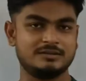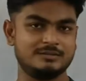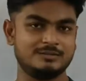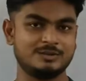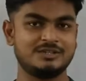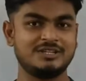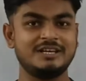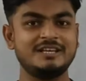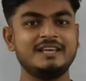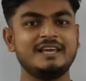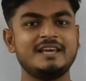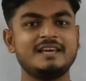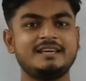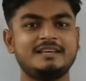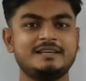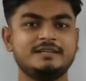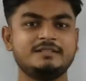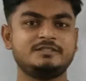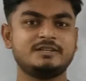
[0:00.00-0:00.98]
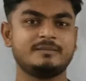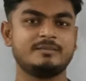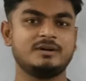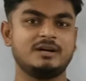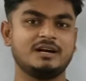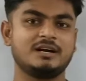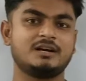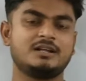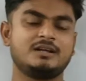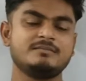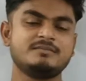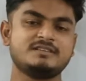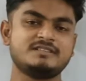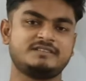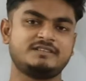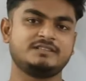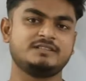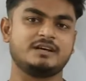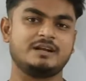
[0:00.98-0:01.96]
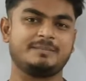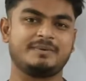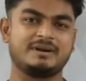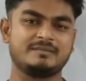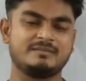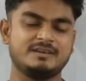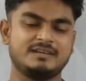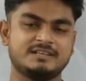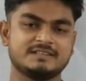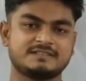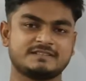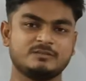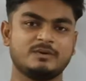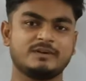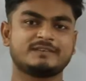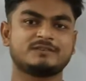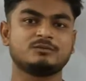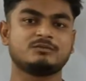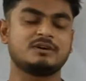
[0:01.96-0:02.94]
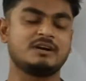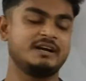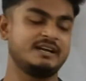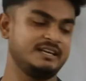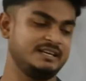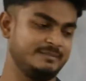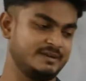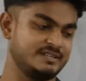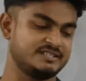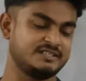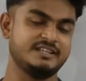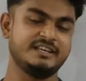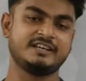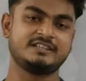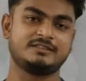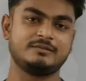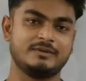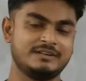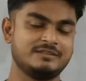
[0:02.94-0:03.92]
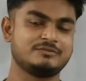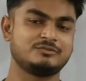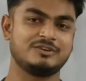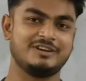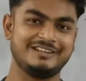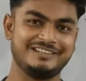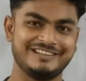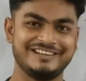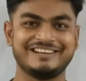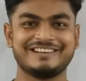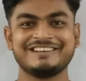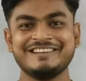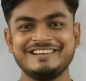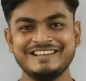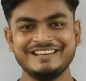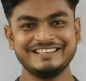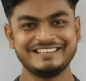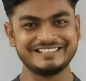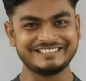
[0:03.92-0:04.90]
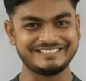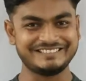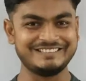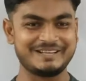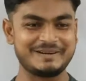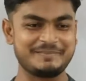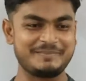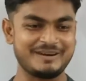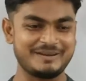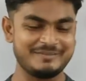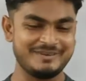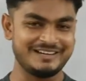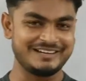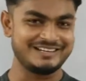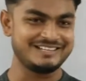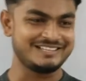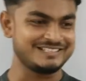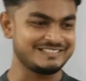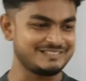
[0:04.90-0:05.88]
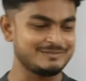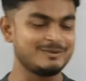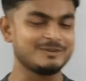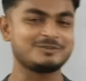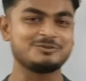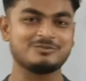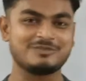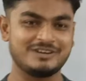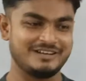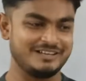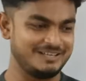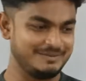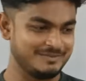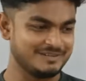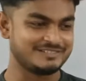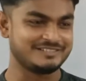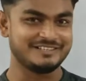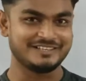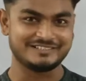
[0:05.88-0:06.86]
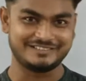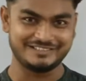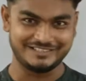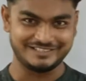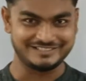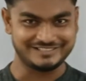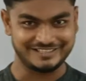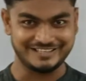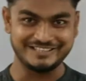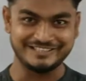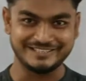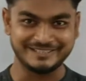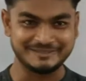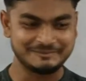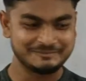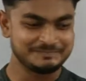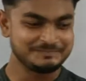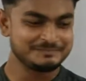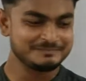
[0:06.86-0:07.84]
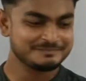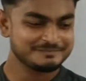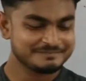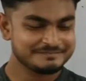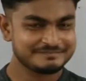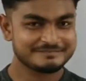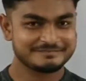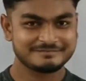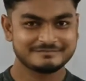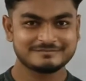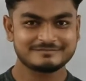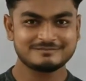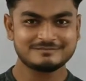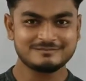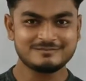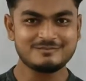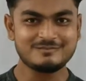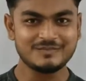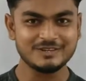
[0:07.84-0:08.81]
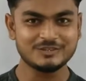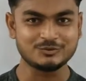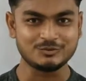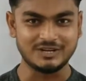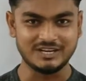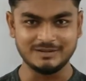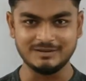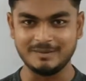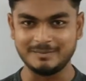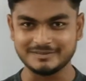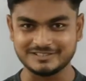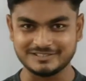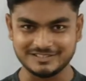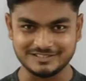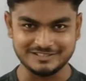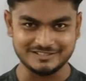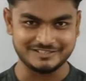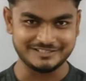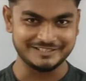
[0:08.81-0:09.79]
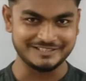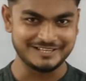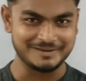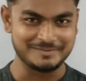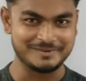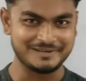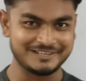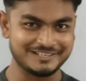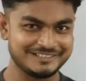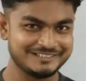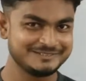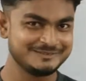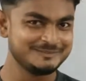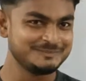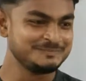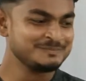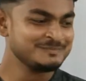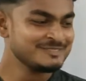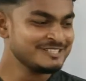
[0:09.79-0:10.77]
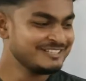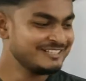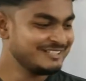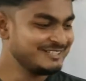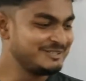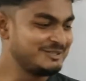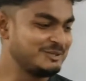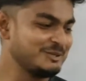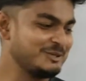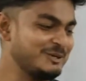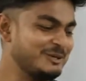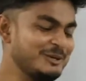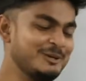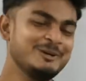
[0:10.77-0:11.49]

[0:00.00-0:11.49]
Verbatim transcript: मुद्दा यह है कि जब अगर हम किसी दर्पण में किसी वस्तु का इमेज देखते सॉरी यार किसी दर्पण में अगर किसी वस्तु का इमेज देखते हैं सही था सॉरी वापस कर दीजिएगा हमारा तो